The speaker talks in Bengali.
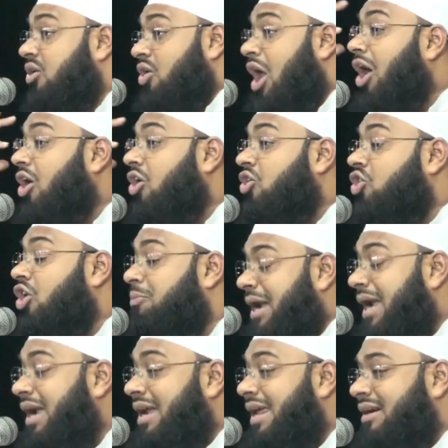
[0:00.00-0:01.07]
লক্ষ
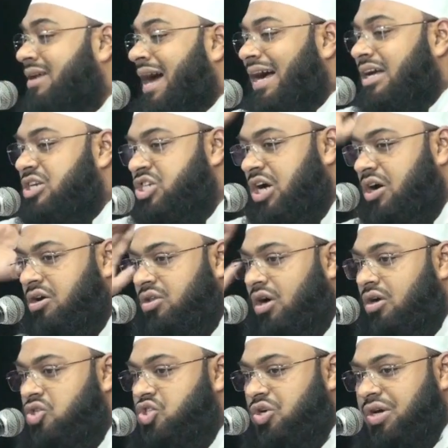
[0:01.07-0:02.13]
বিল্ডিং ঢাকা শহর
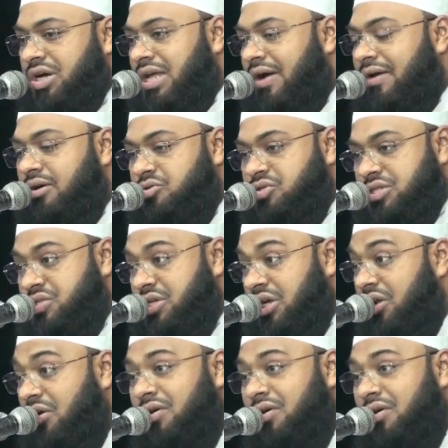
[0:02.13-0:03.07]
ধ্বংস হয়ে যাওয়া উচিত ছিল